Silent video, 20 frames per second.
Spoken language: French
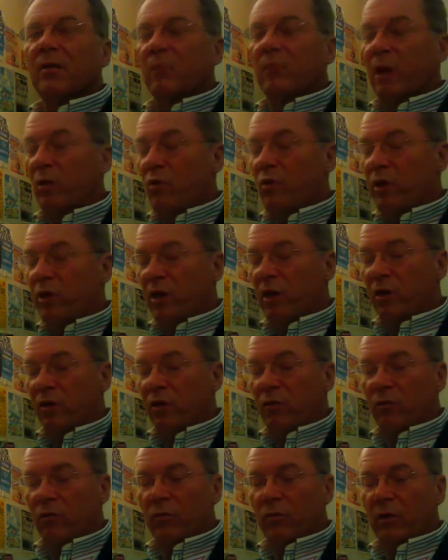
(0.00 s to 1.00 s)
bah,
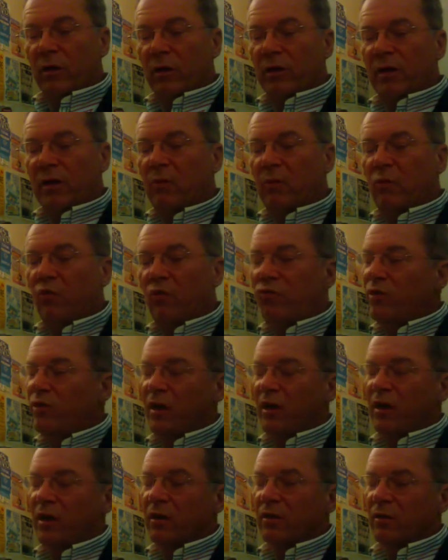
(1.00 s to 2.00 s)
Écoutez, ce qui me
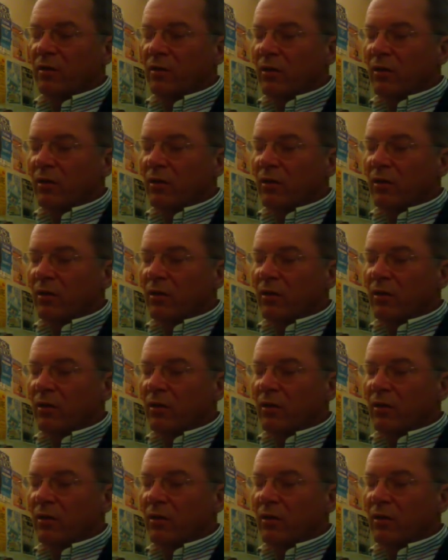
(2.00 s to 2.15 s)
vient